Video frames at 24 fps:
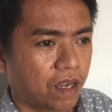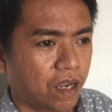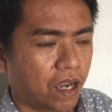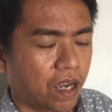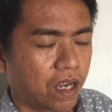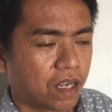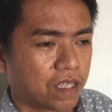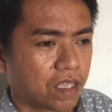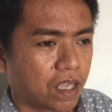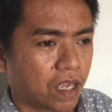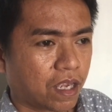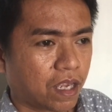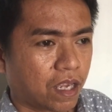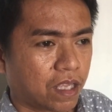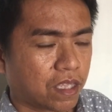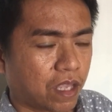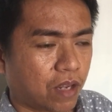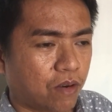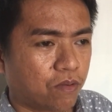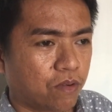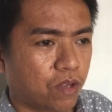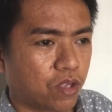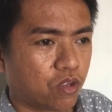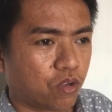ang, ang
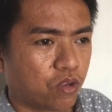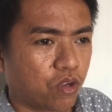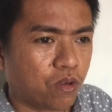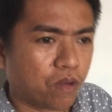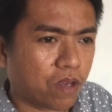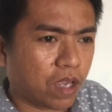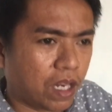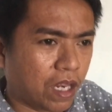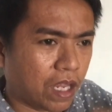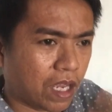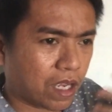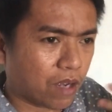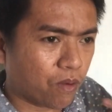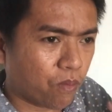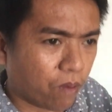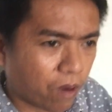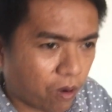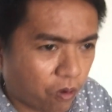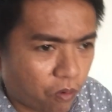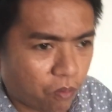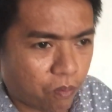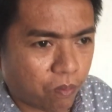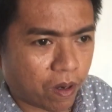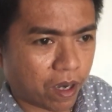tanong nito, yung
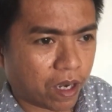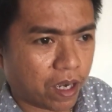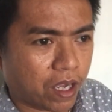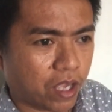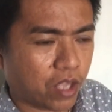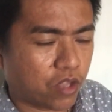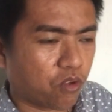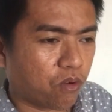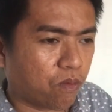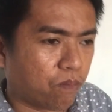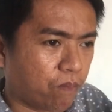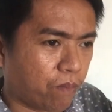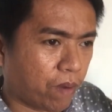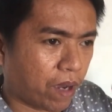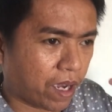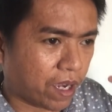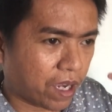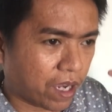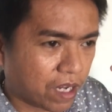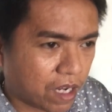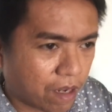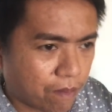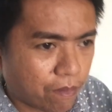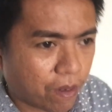ginagawa ko ba, itong
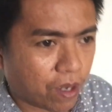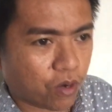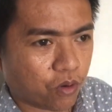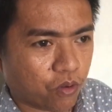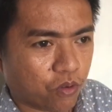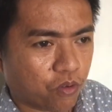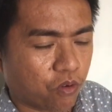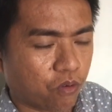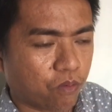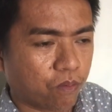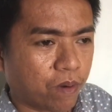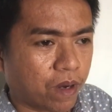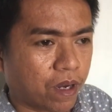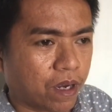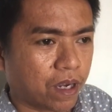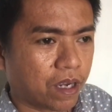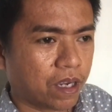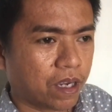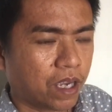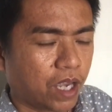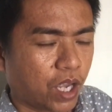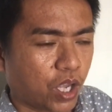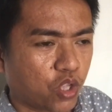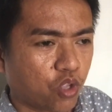bagay na meron ko
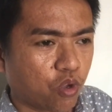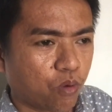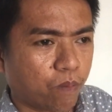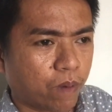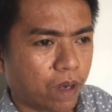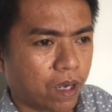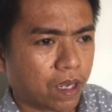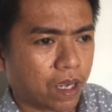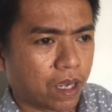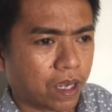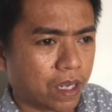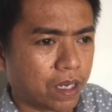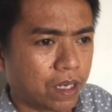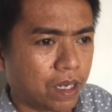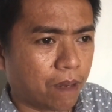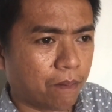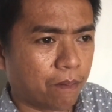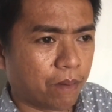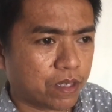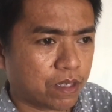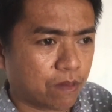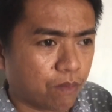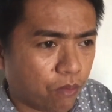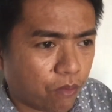ba, ito ba gaganda
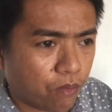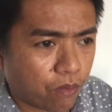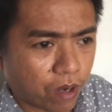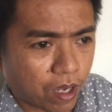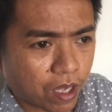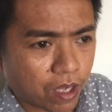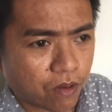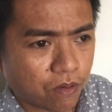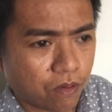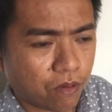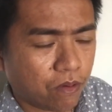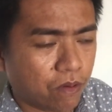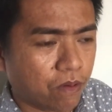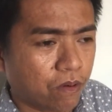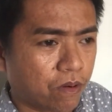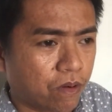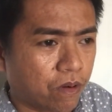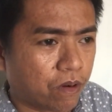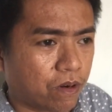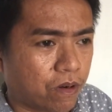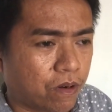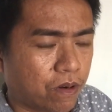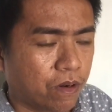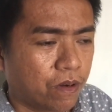ba sa buhay ko
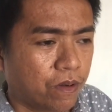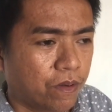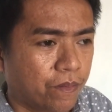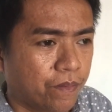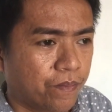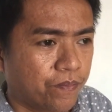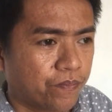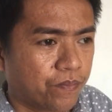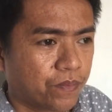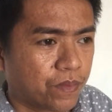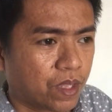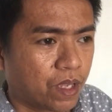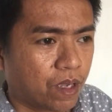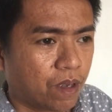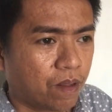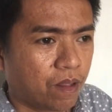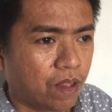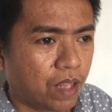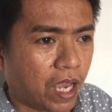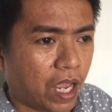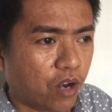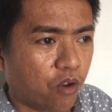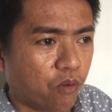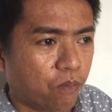or
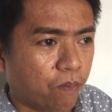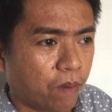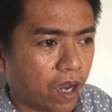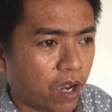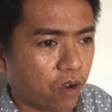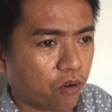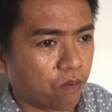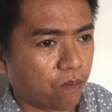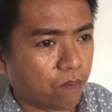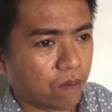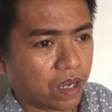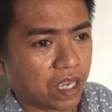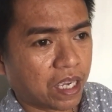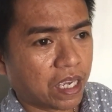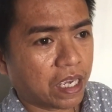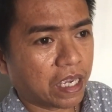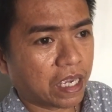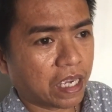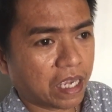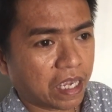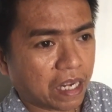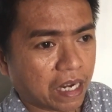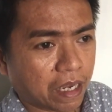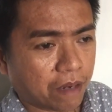lalo ba akong
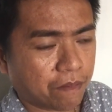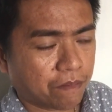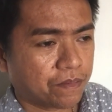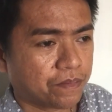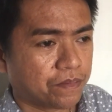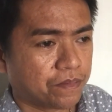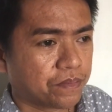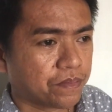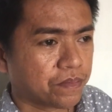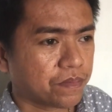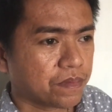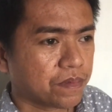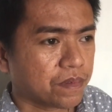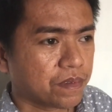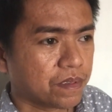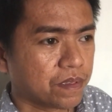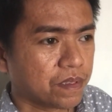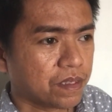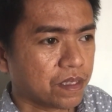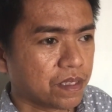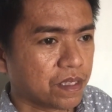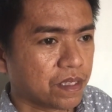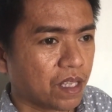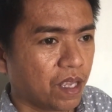maghihirap?
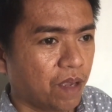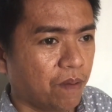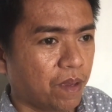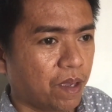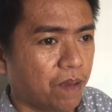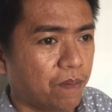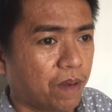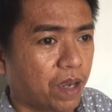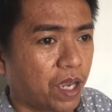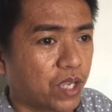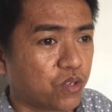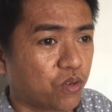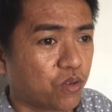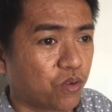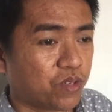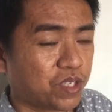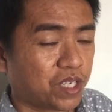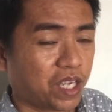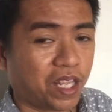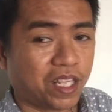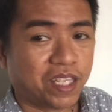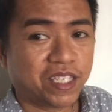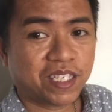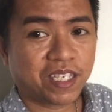May mga
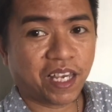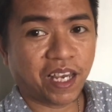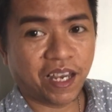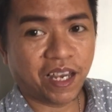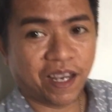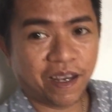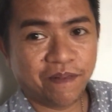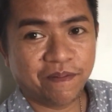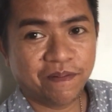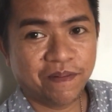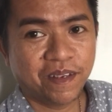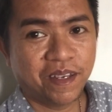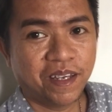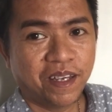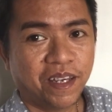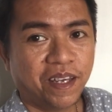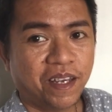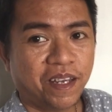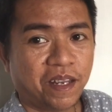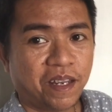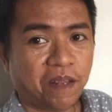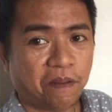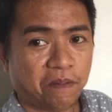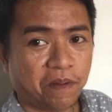social scam,
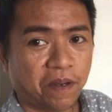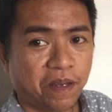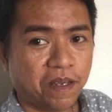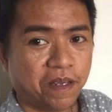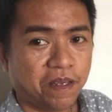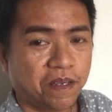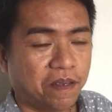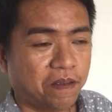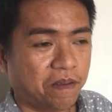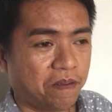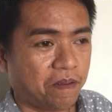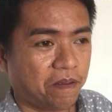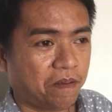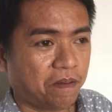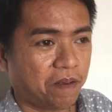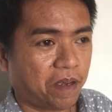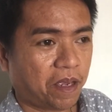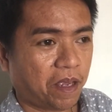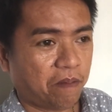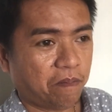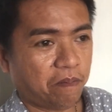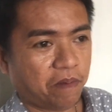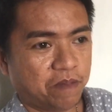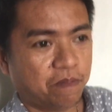di ba?
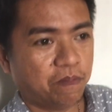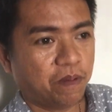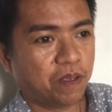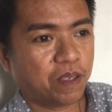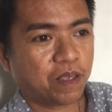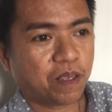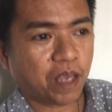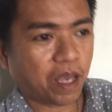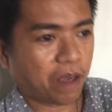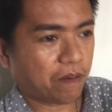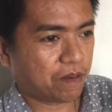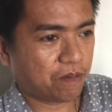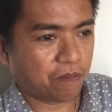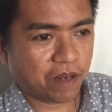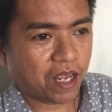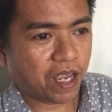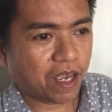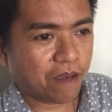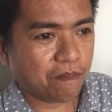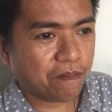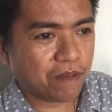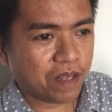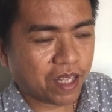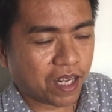Investment scams,
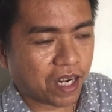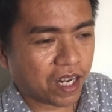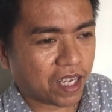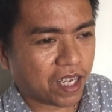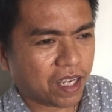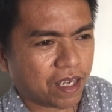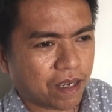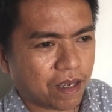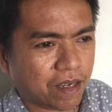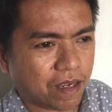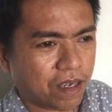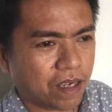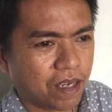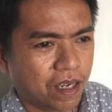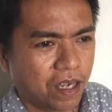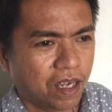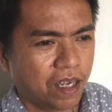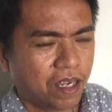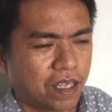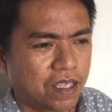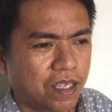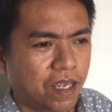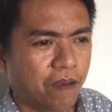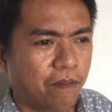marami talagang
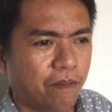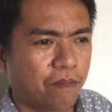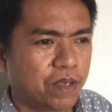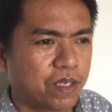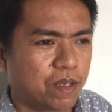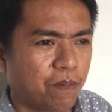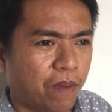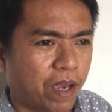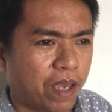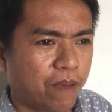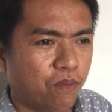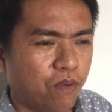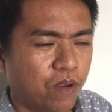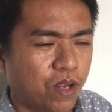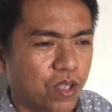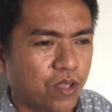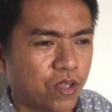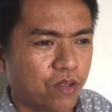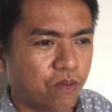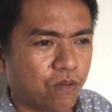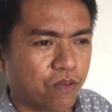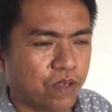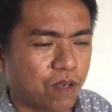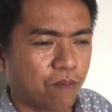sabi sa Bible
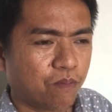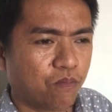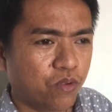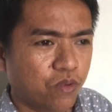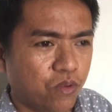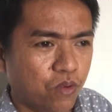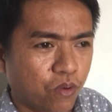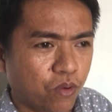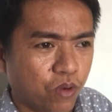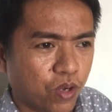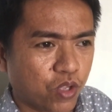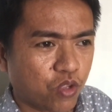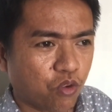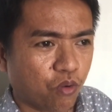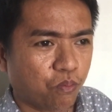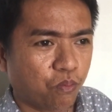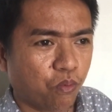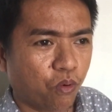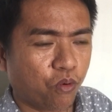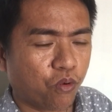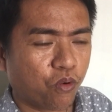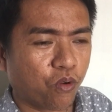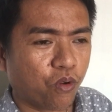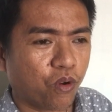nito, sa mundong ito,
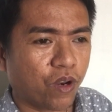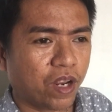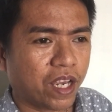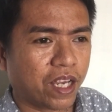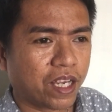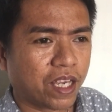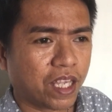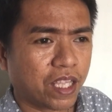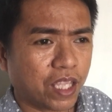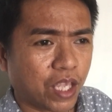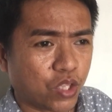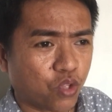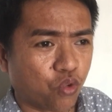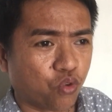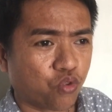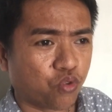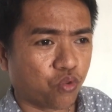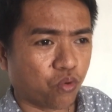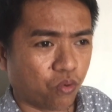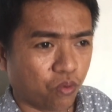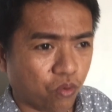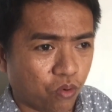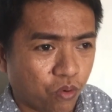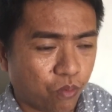puro lang hindi
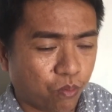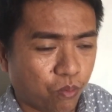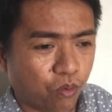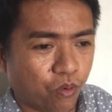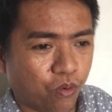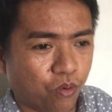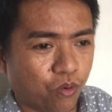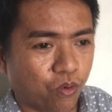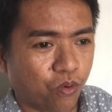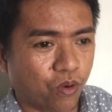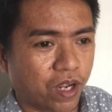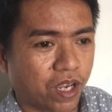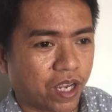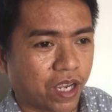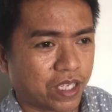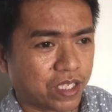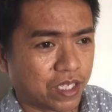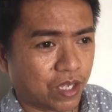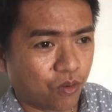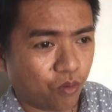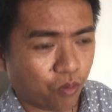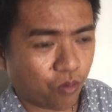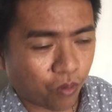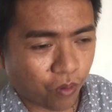totoo, puro lang
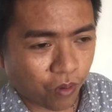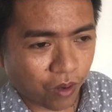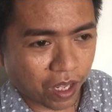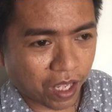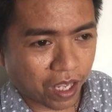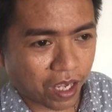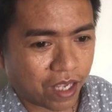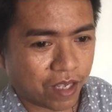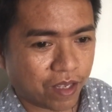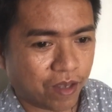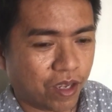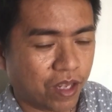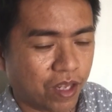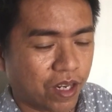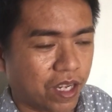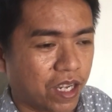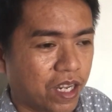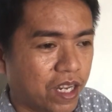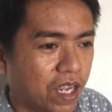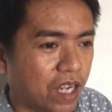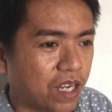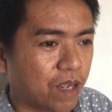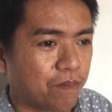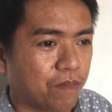kasinungulingan. Yun ang
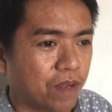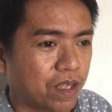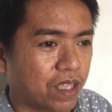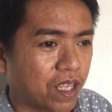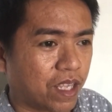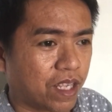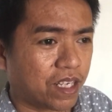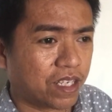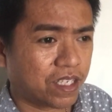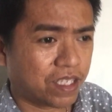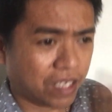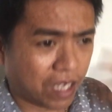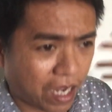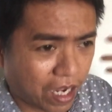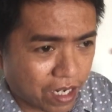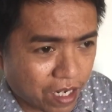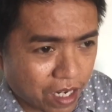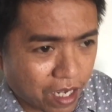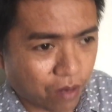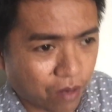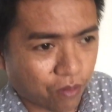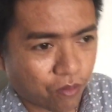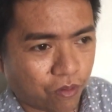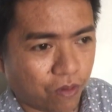hinanap natin
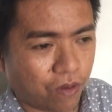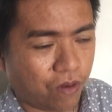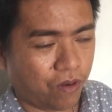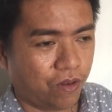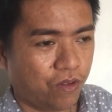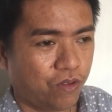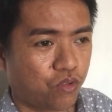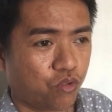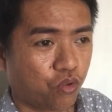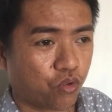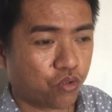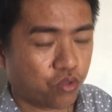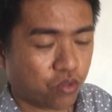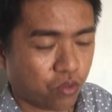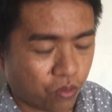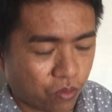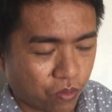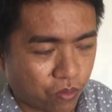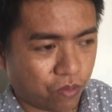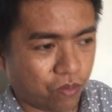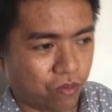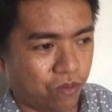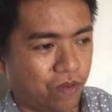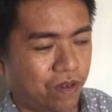sana all,
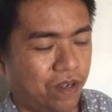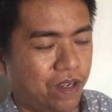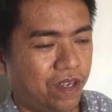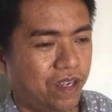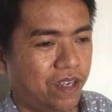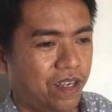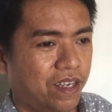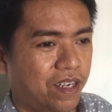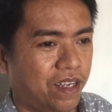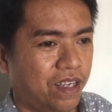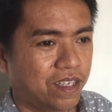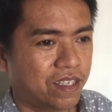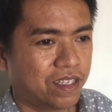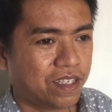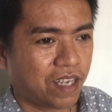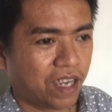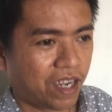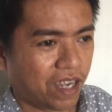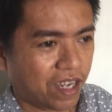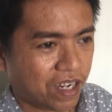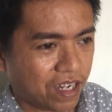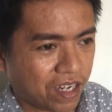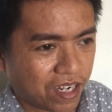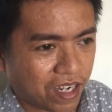totoo,
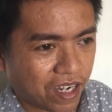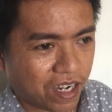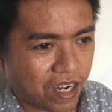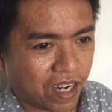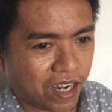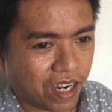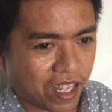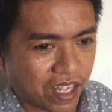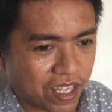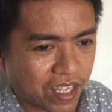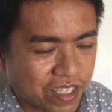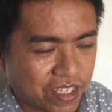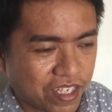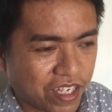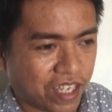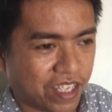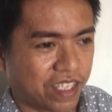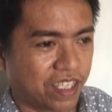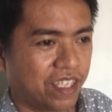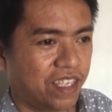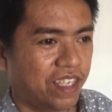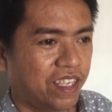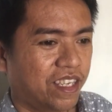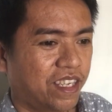sana legit.